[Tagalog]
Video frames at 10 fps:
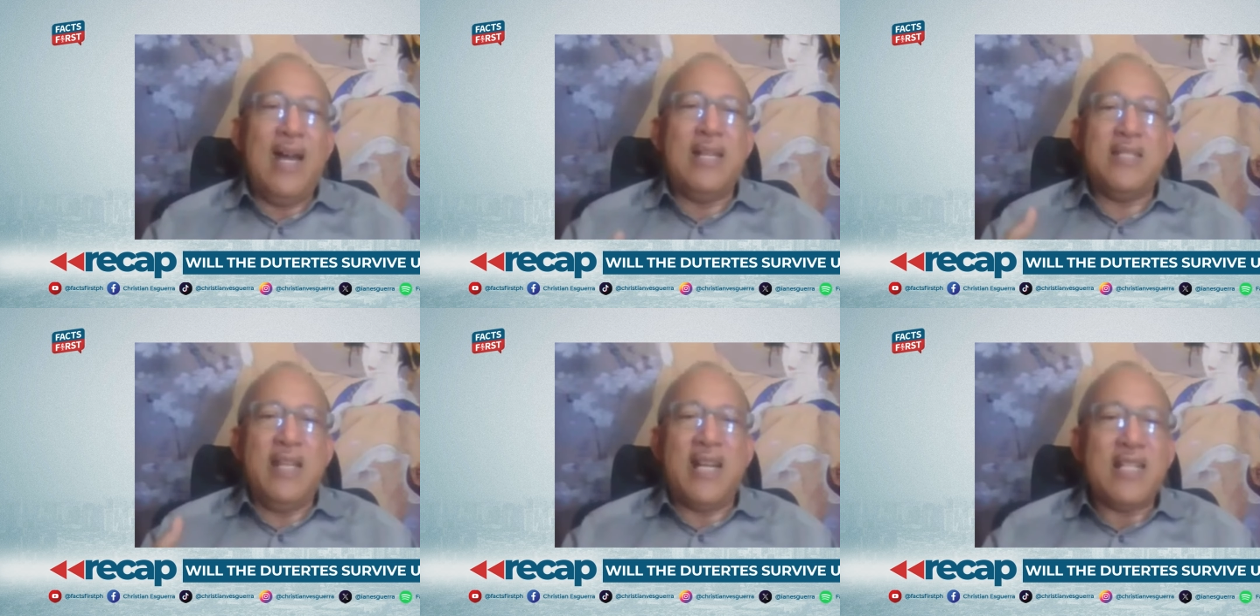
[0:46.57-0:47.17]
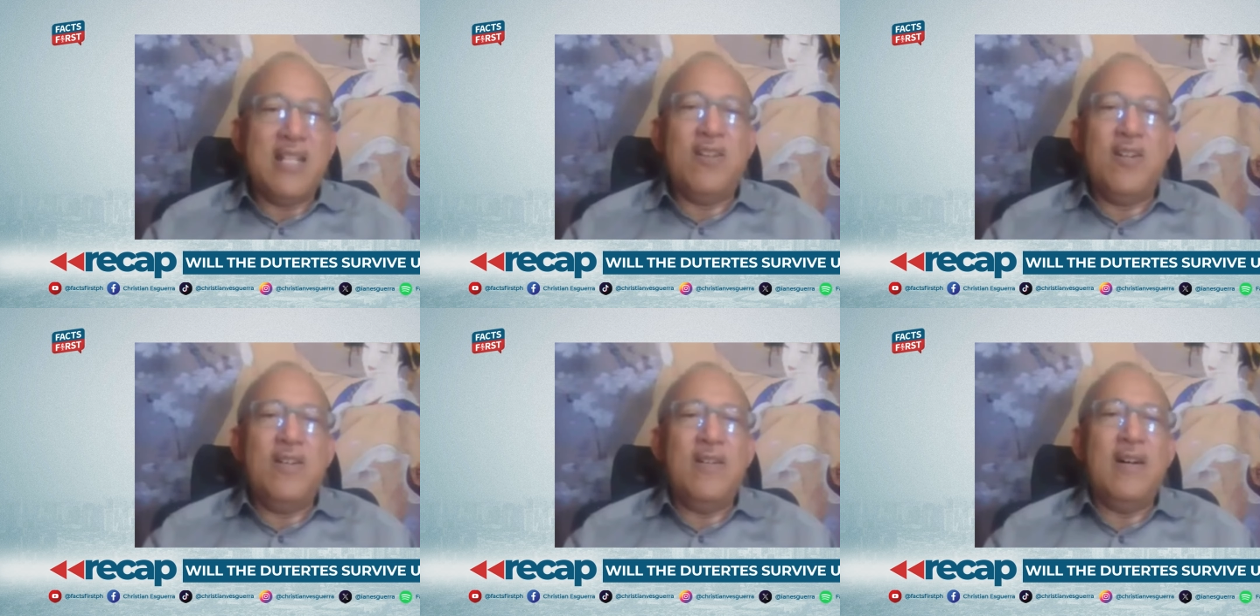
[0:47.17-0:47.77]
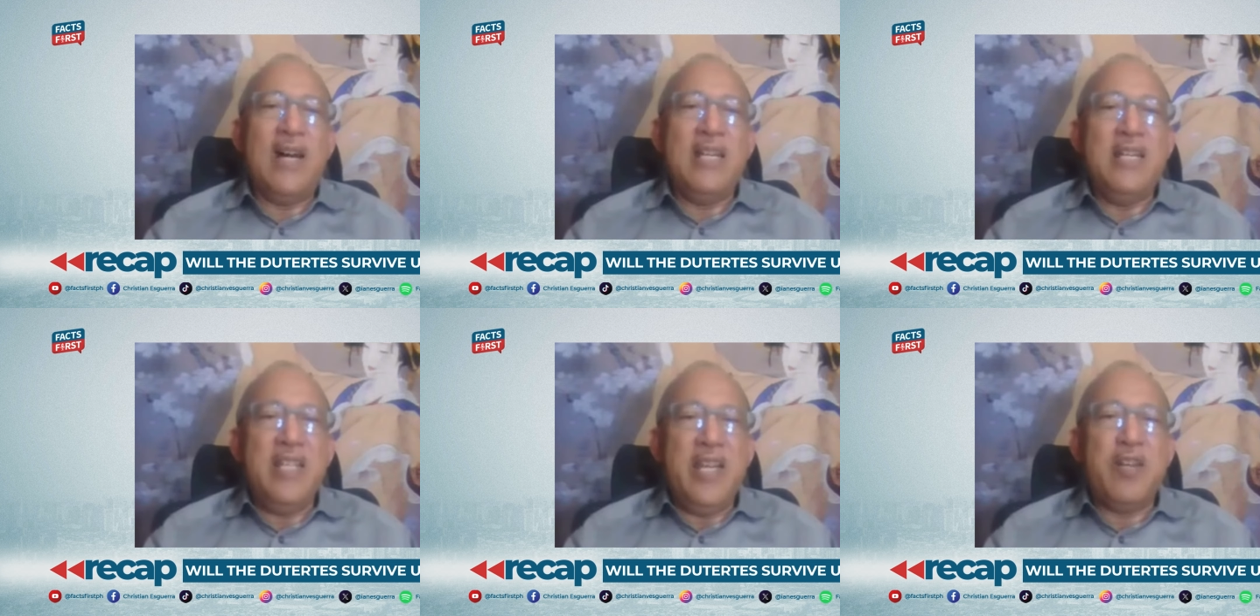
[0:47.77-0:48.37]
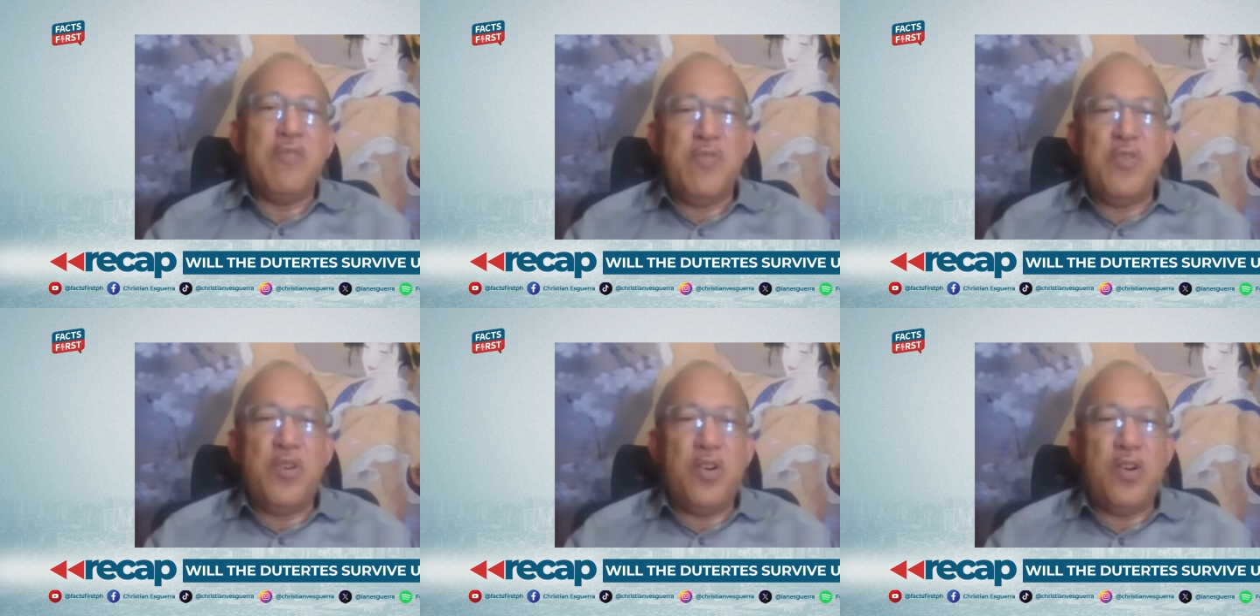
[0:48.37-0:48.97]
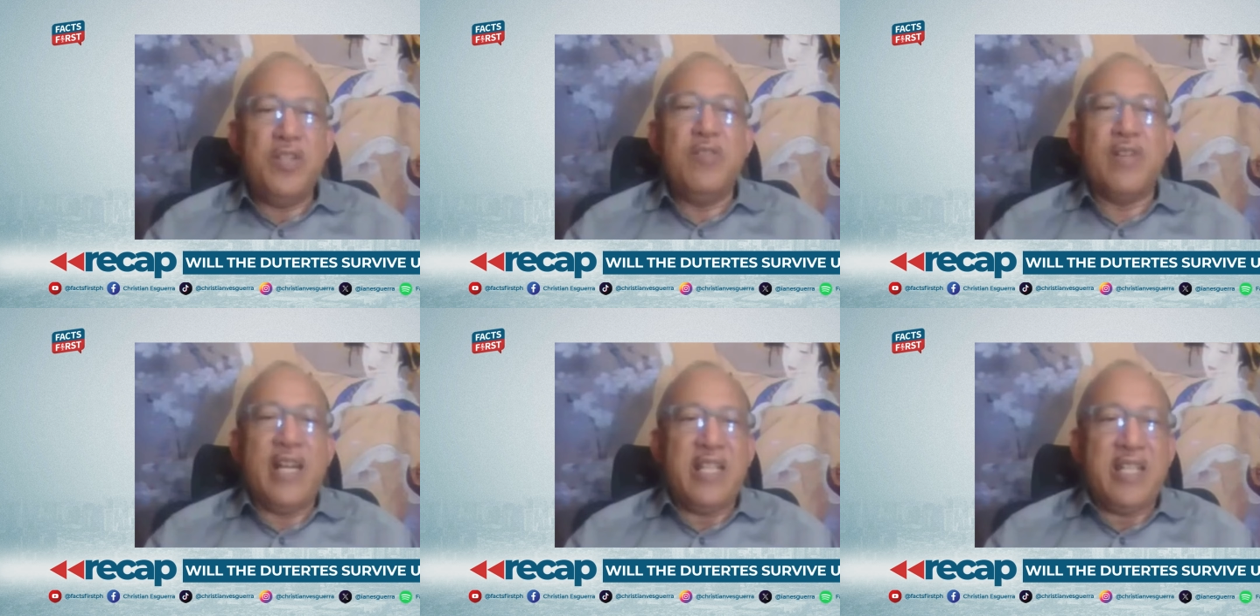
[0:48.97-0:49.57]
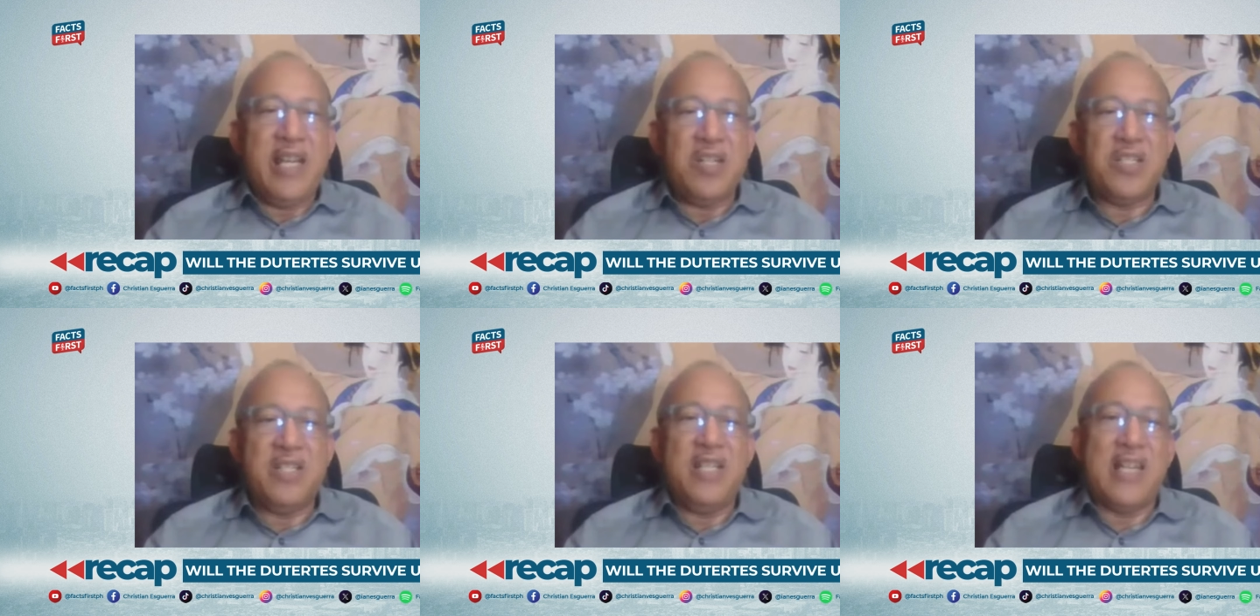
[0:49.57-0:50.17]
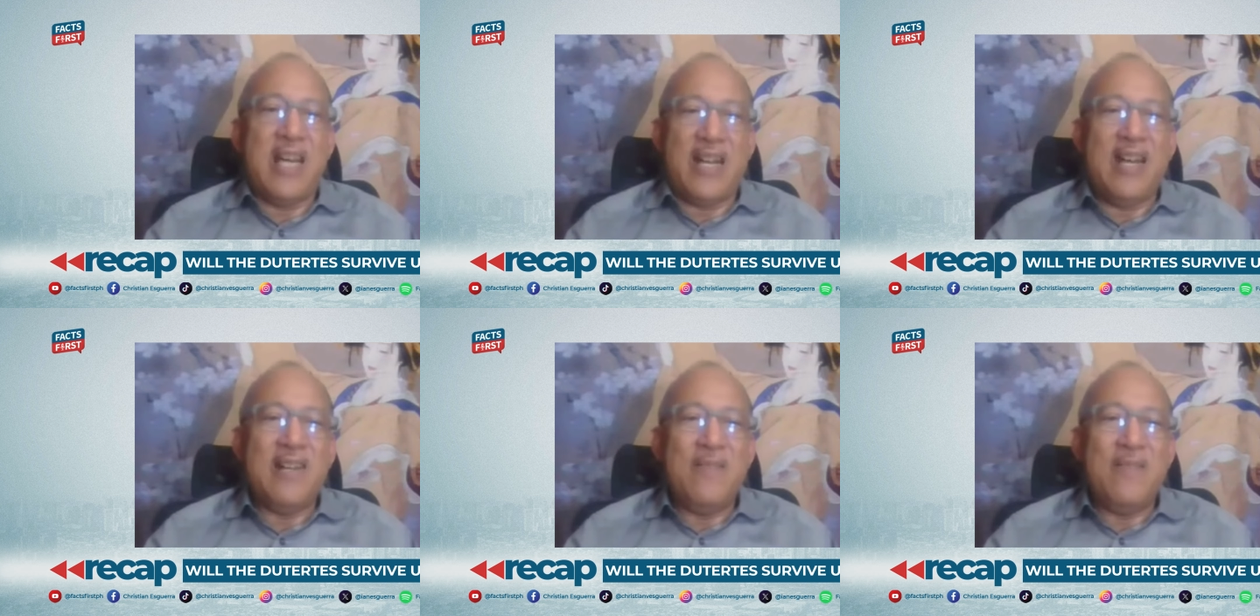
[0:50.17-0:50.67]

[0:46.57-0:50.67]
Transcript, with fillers: At ikatlo ay hindi gumuho yung ratings ni Sara.